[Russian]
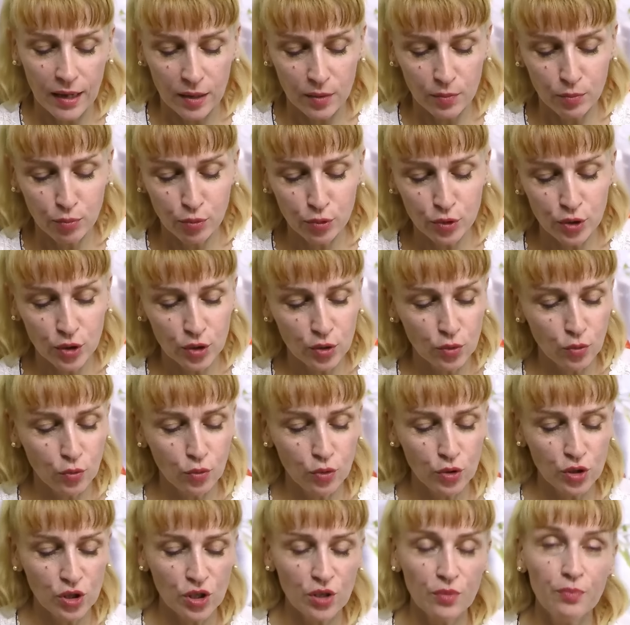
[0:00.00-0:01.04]
Будет
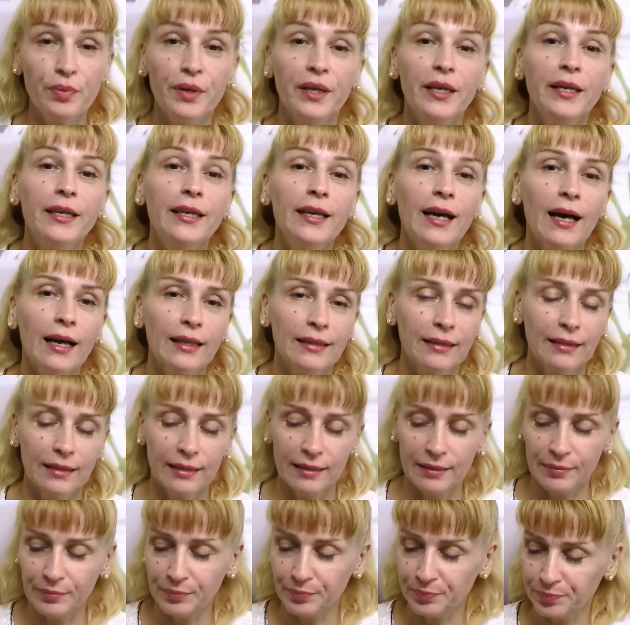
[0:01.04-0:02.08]
очень
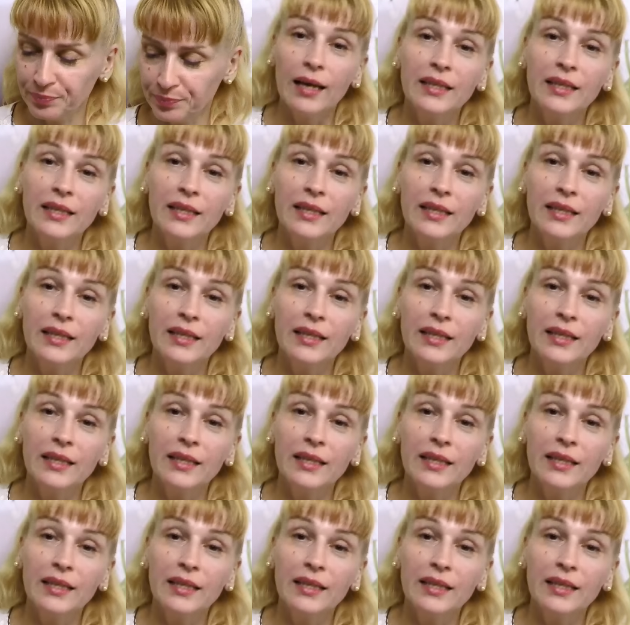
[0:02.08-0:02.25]
приятно.